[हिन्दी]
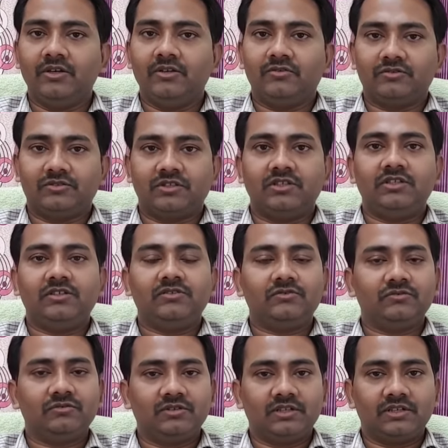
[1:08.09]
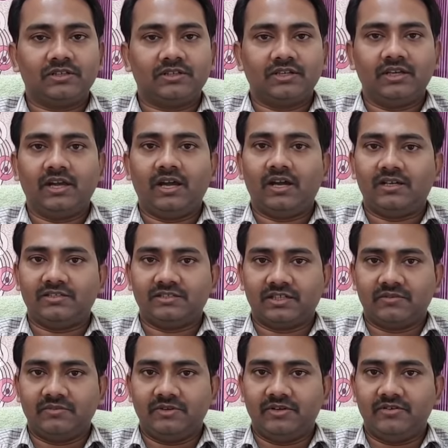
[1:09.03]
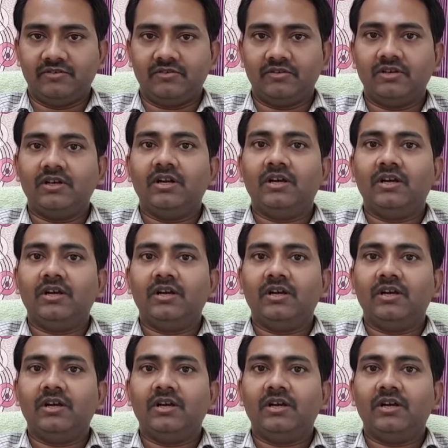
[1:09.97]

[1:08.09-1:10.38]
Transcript: तो चलिए शुरू करते हैं आज का वीडियो